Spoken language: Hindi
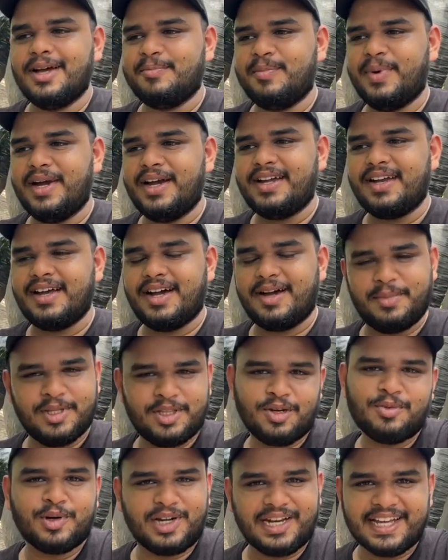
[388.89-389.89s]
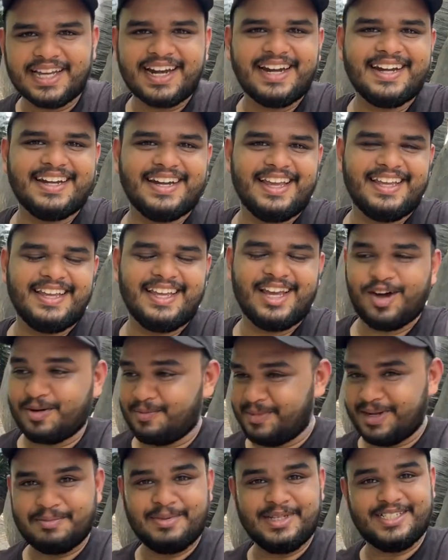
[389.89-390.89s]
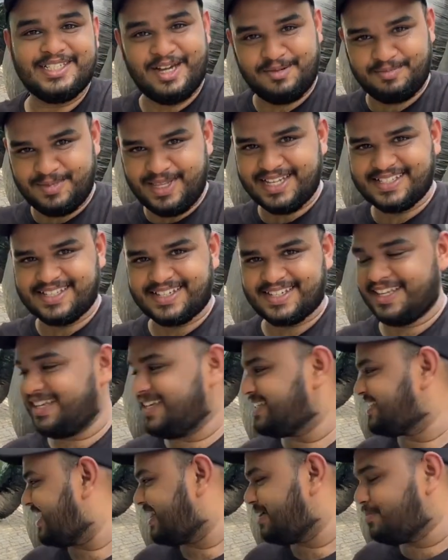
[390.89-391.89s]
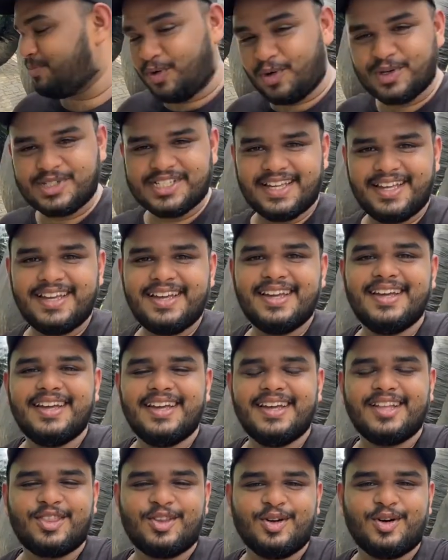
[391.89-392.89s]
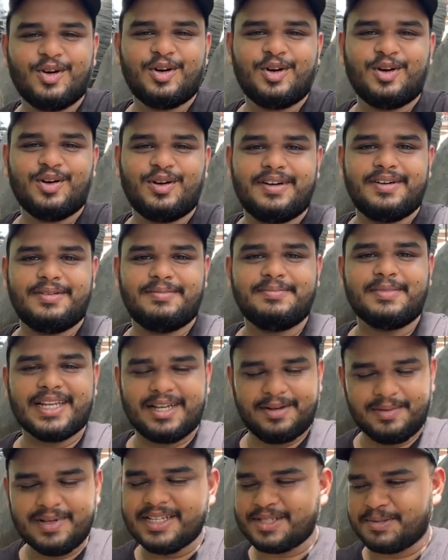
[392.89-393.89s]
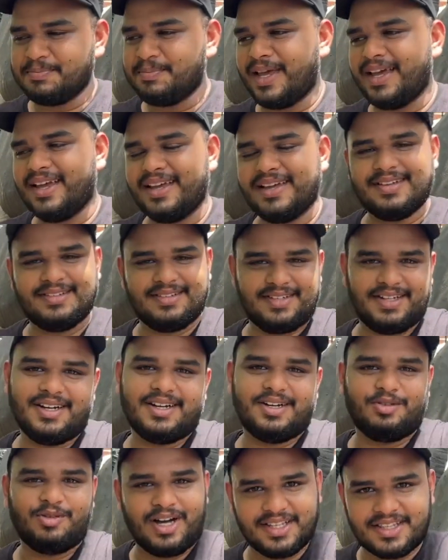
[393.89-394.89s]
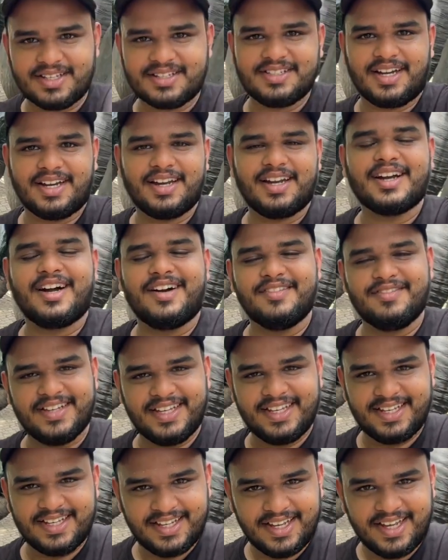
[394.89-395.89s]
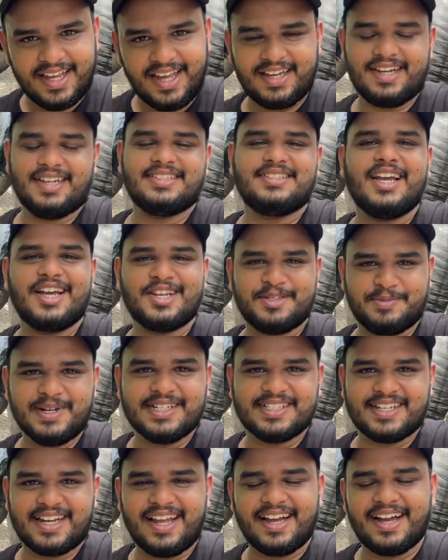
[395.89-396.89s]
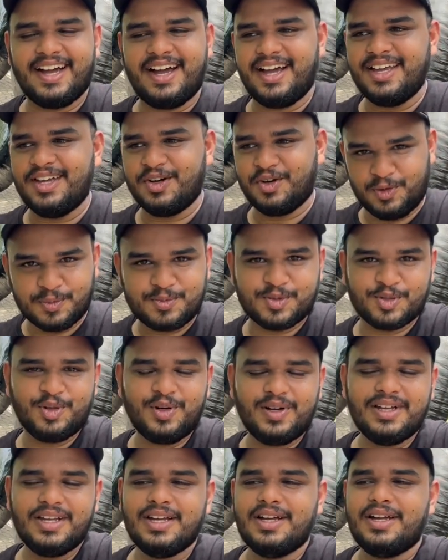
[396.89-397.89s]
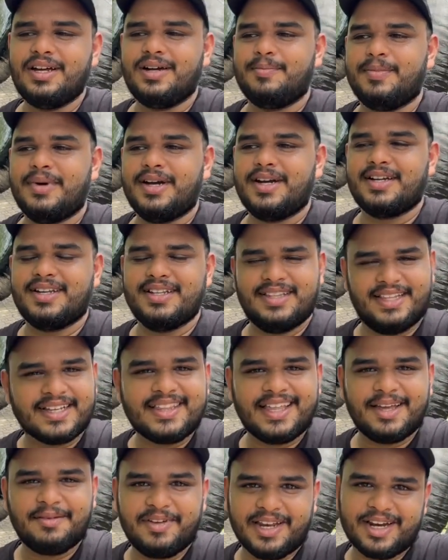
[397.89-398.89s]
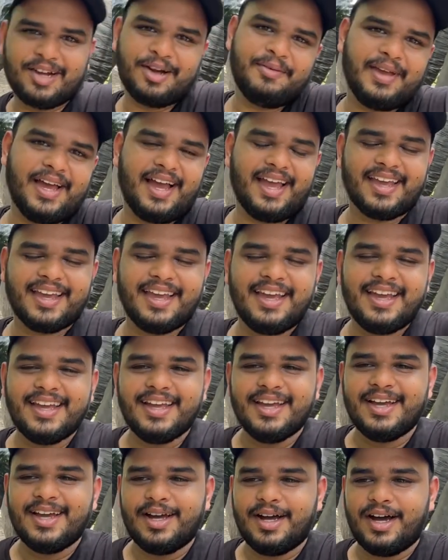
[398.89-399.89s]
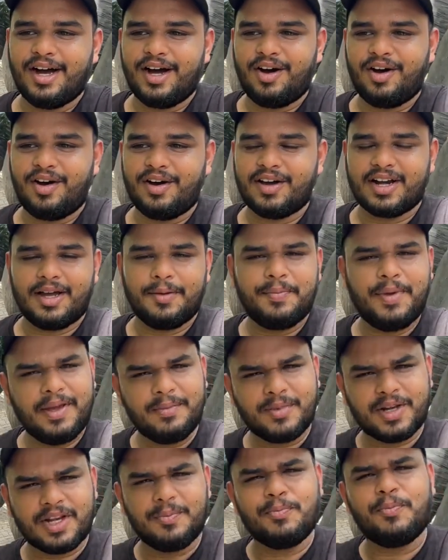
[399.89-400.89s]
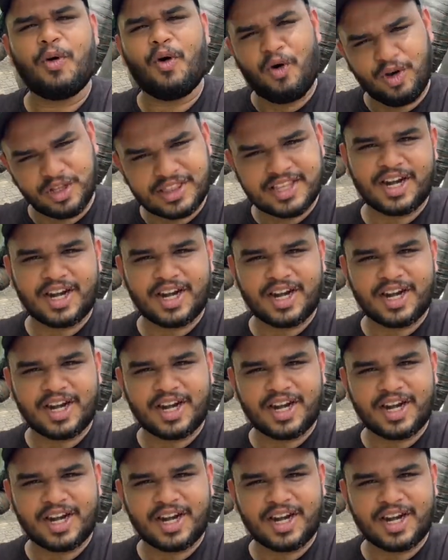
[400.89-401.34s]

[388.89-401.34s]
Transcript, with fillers: बट अभी तो बोटिंग राइड नहीं है और मेरे पीछे आप देख सकते हैं ये सारे बोट्स हैं तो मतलब इसमें वहाँ तक जाना काफ़ी एक अच्छा एक्सपीरियंस रहेगा आई होप सो बट देखते हैं फिर कभी आएँगे और अभी मतलब बहुत